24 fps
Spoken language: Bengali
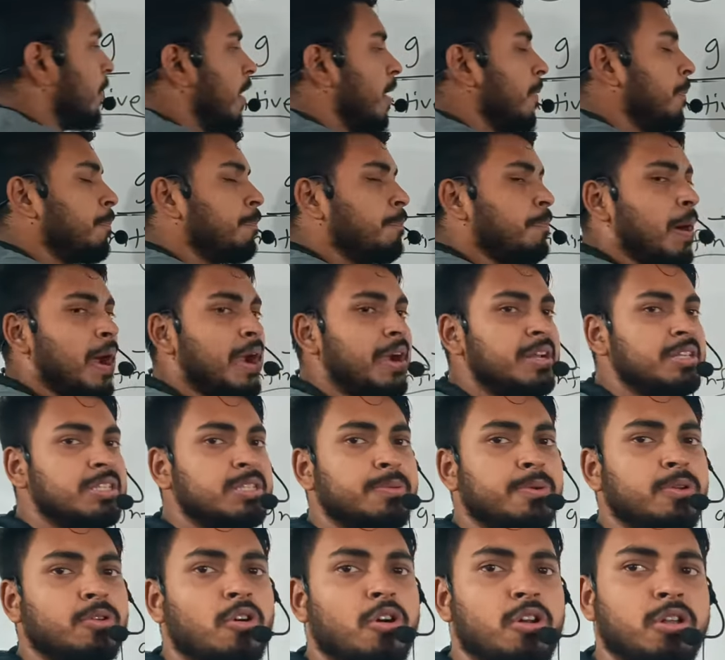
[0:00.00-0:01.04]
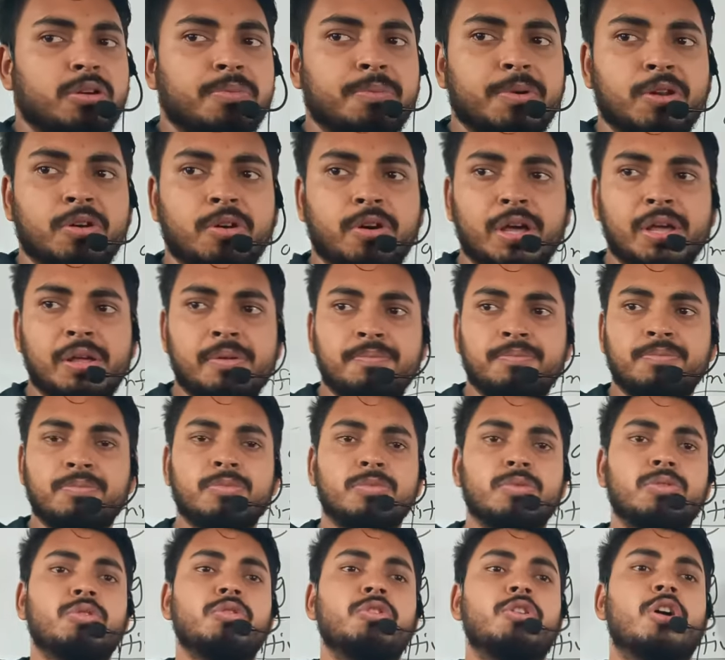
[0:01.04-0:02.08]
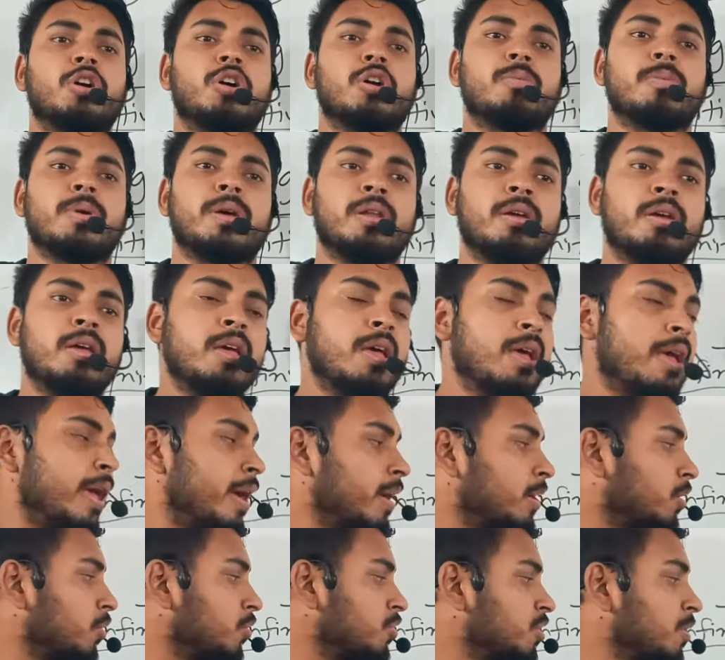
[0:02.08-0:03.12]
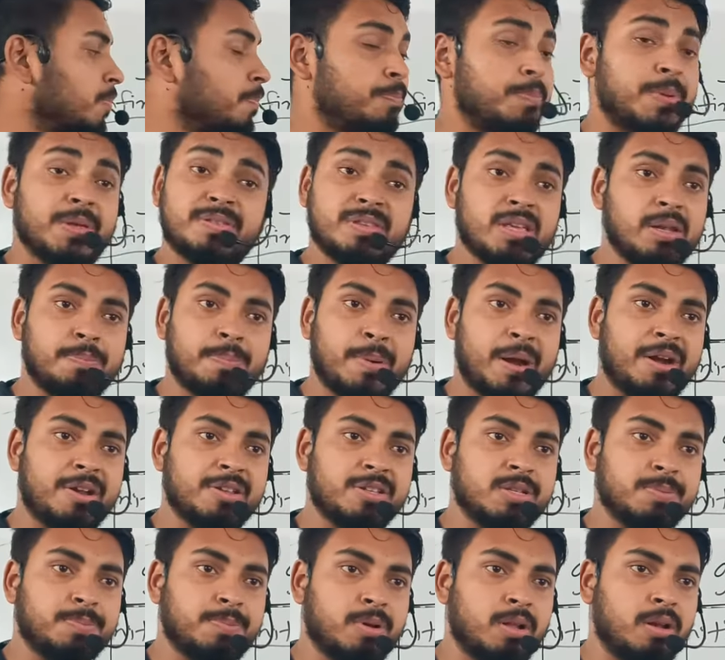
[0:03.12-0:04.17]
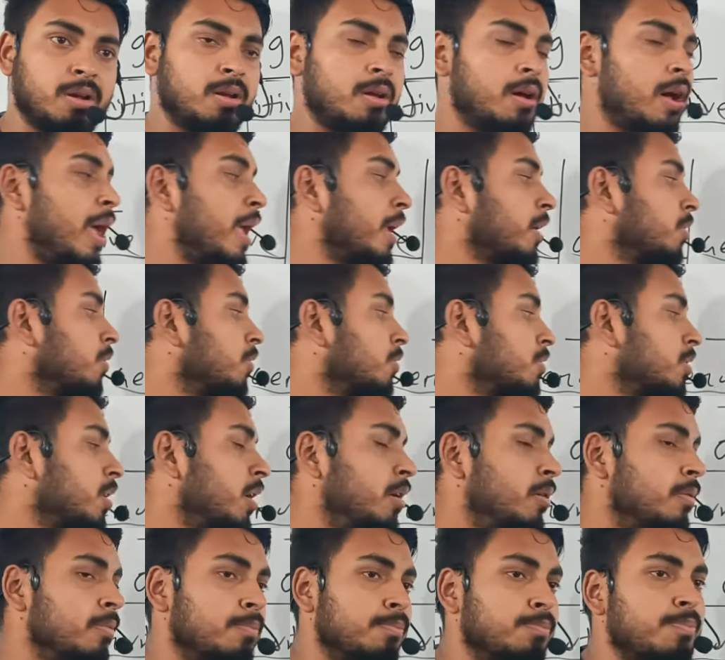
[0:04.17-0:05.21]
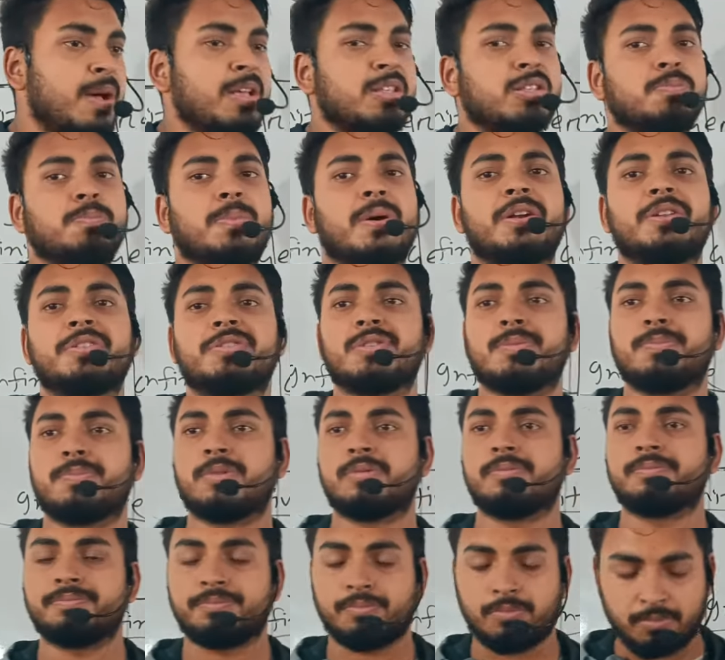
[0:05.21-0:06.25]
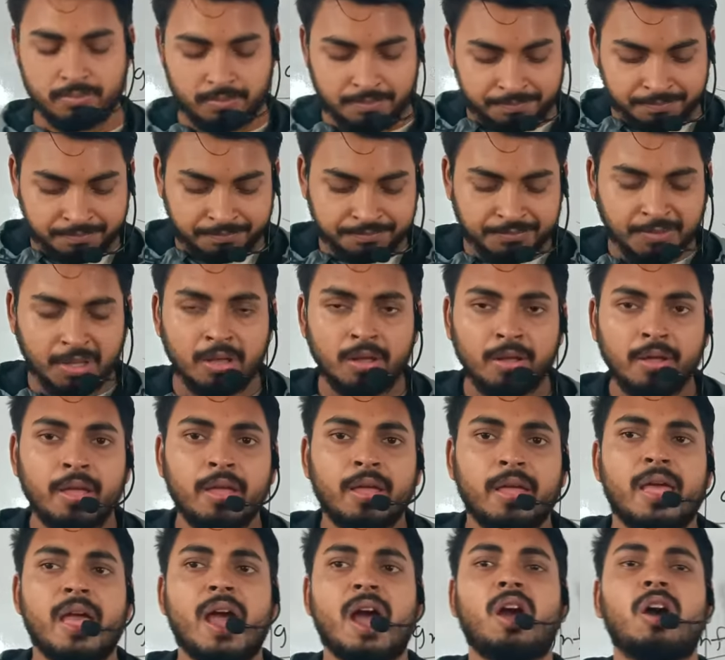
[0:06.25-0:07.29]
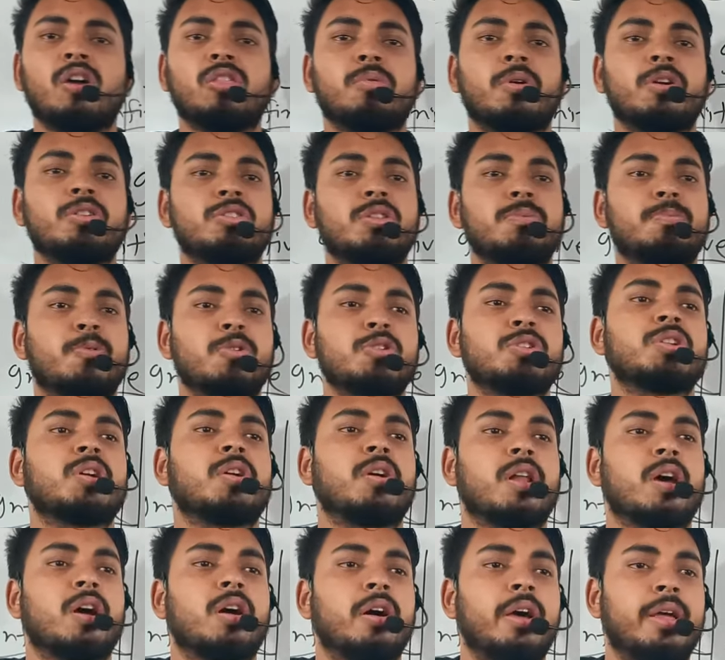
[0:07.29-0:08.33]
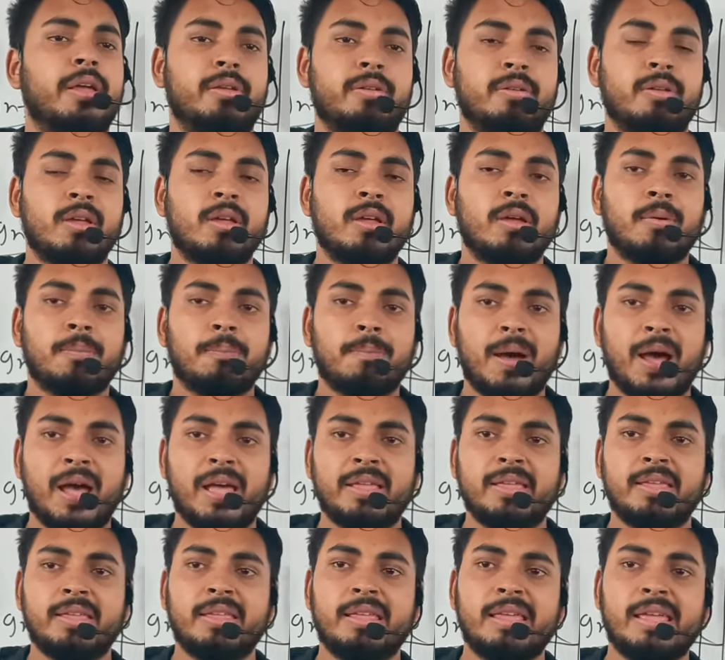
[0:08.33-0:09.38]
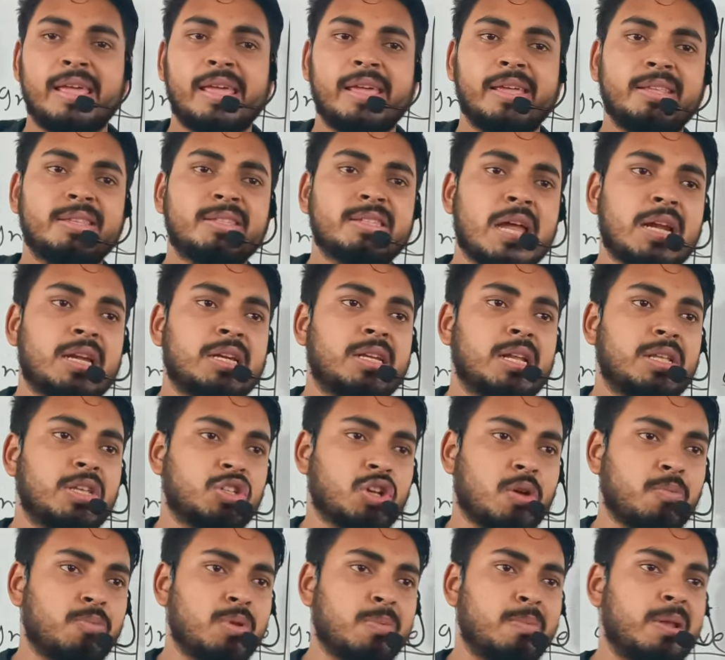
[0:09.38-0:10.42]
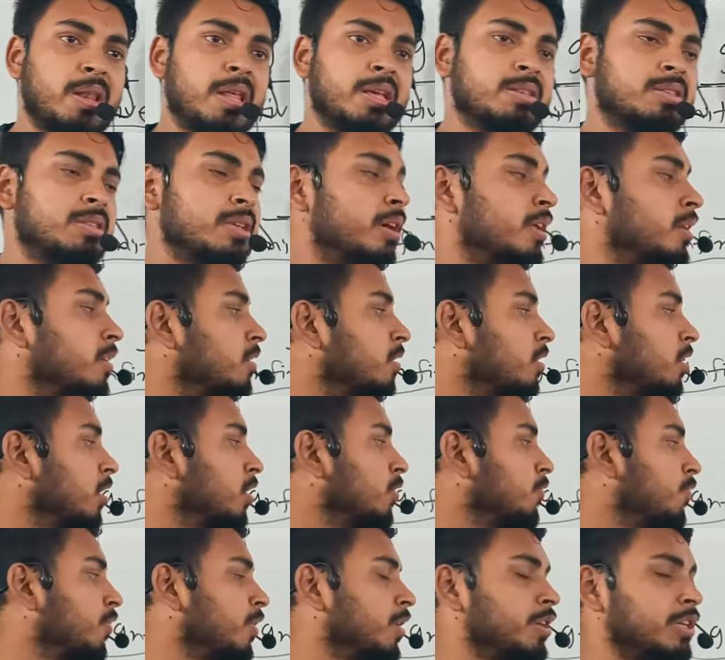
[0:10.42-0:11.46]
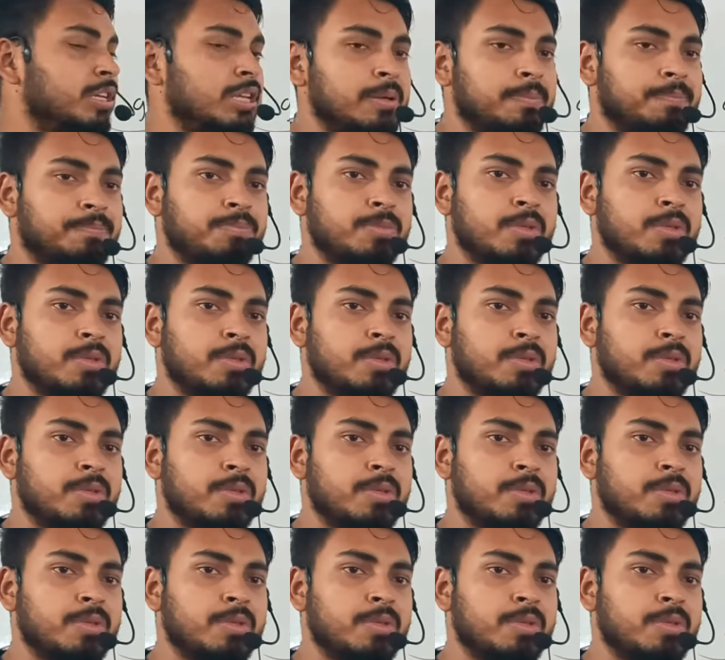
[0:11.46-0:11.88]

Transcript: ভাইয়া পার্টিসিপল কয় রকমের হয় দুই রকমের একটা হচ্ছে প্রেজেন্ট পার্টিসিপল আর একটা হচ্ছে পাস্ট পার্টিসিপল এখন তোমাকে যদি প্রশ্ন করা হয় ভাই এই চারটা যে শব্দ আপনি লিখছেন ইনফিনিটিভ